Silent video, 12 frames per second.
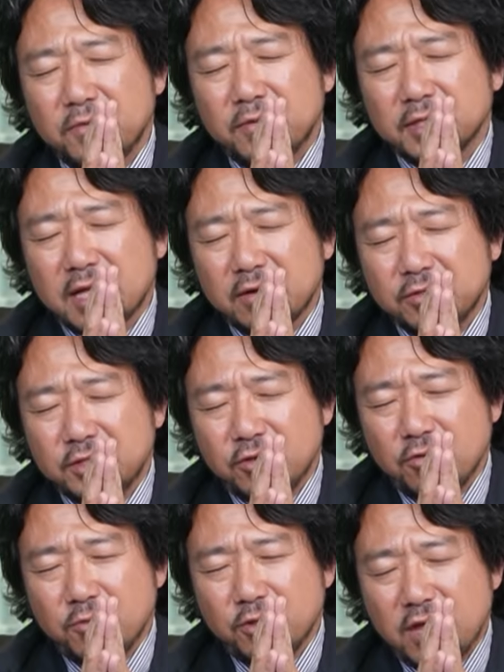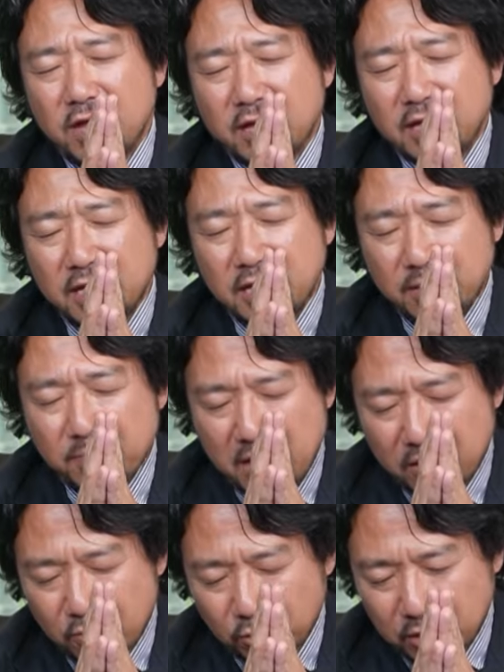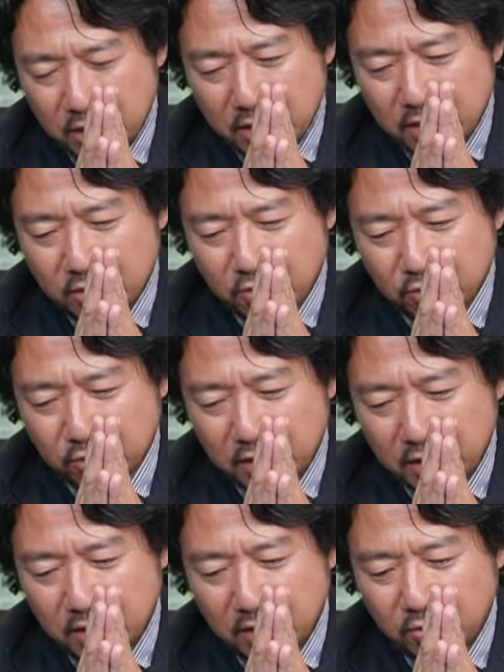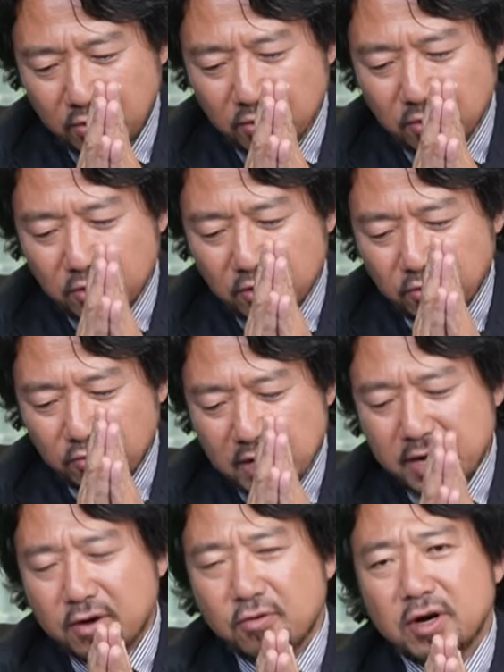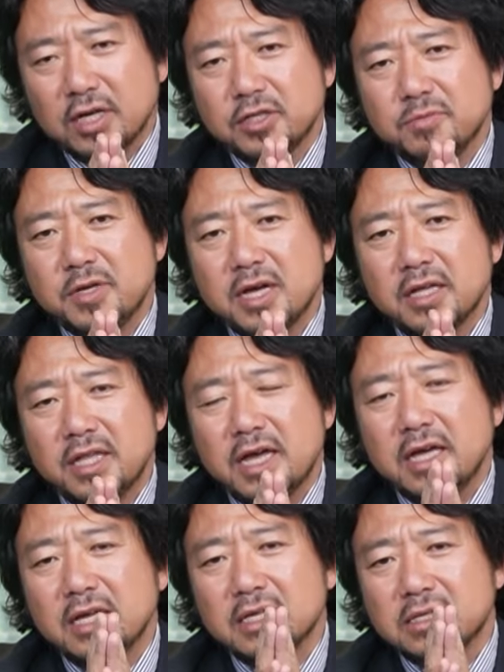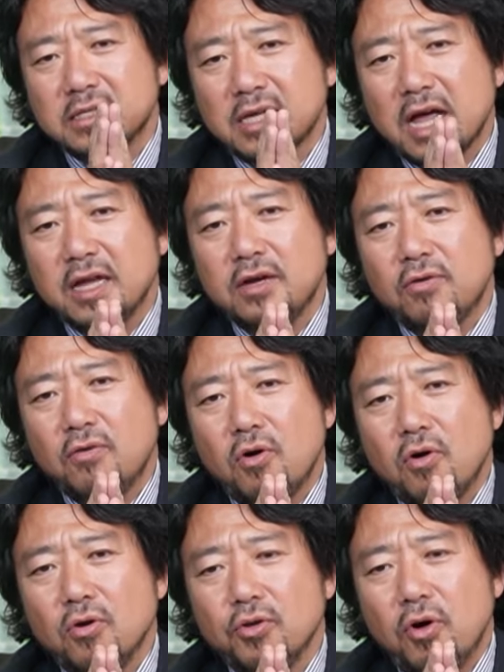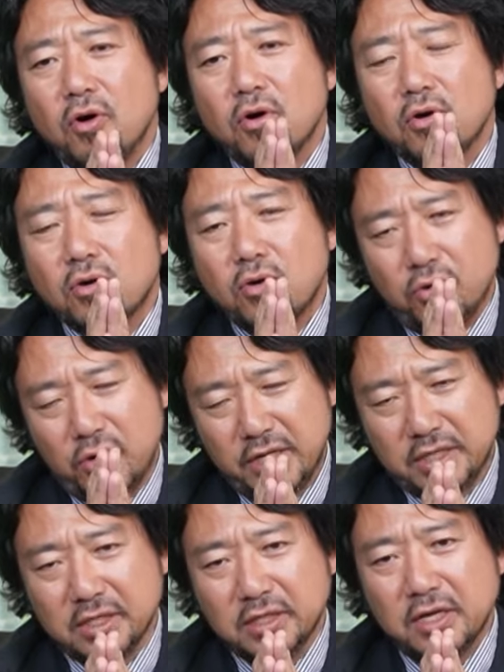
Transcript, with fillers: 私どもで今ご提供できるグアナコカシミヤで最高の混率、